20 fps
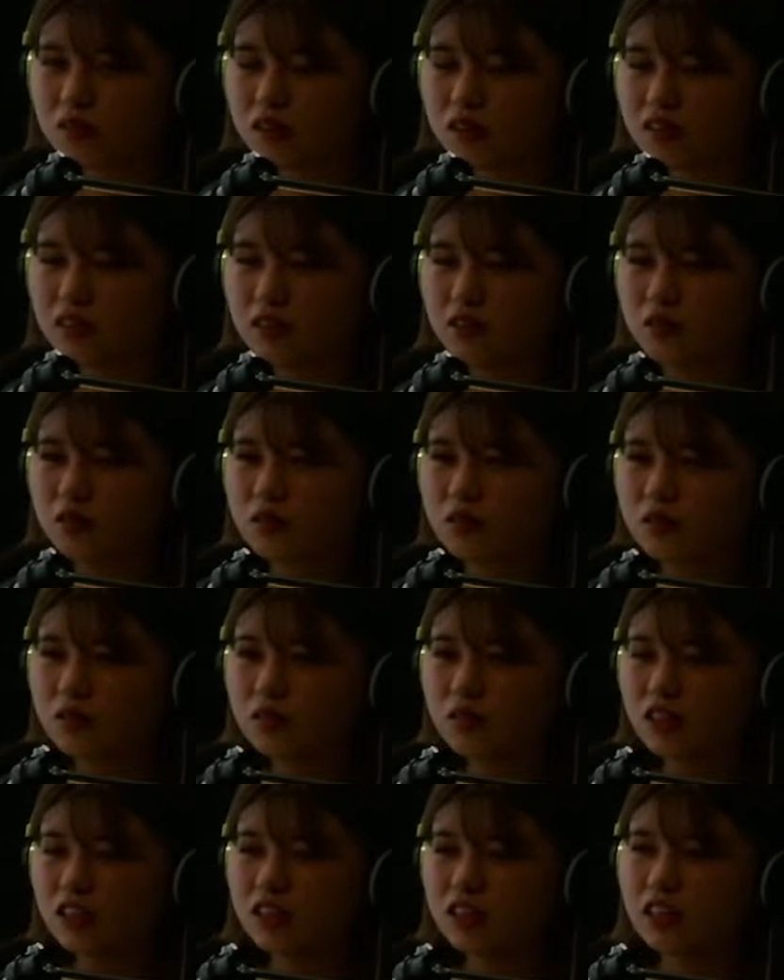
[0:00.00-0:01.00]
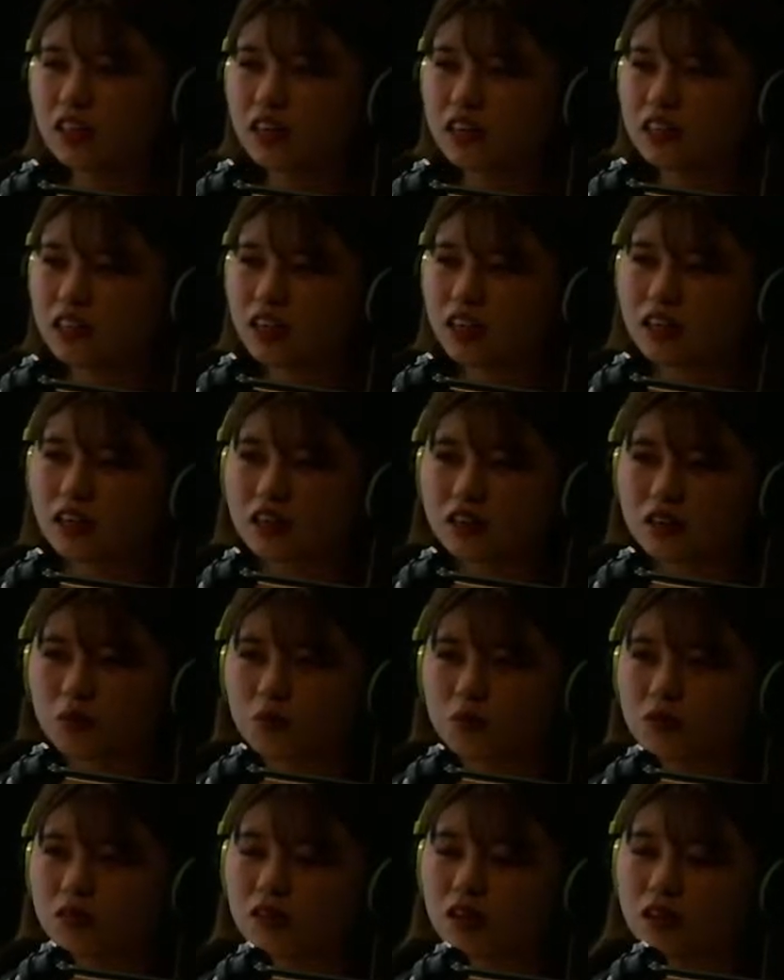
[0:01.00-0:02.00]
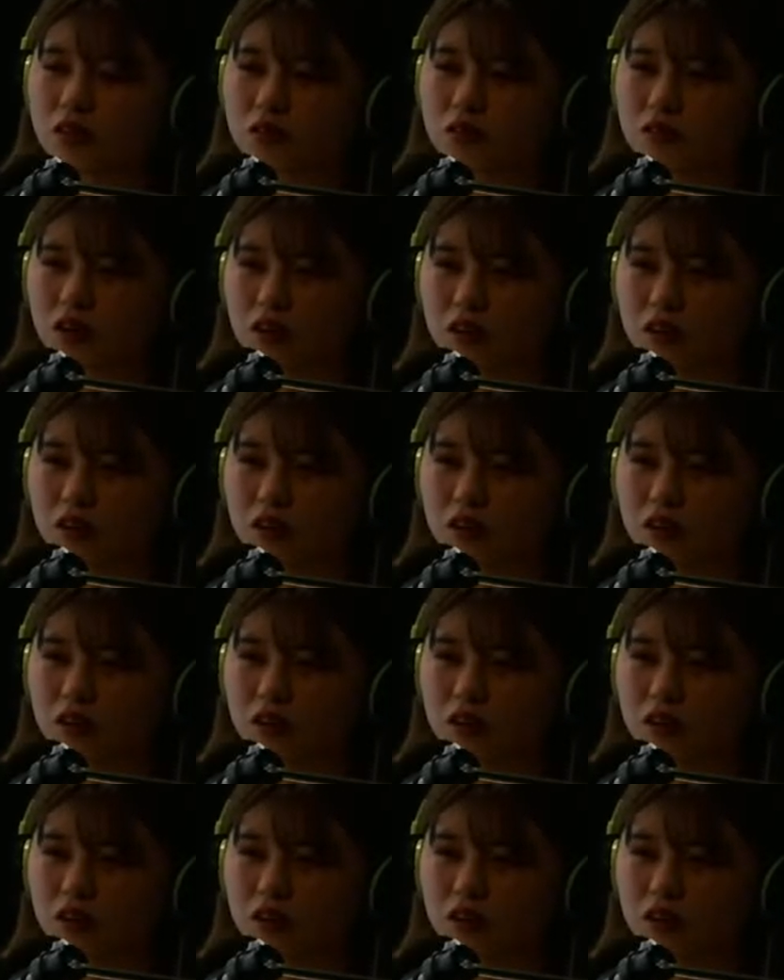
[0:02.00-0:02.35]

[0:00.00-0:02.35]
私その時にやりたいなって思った曲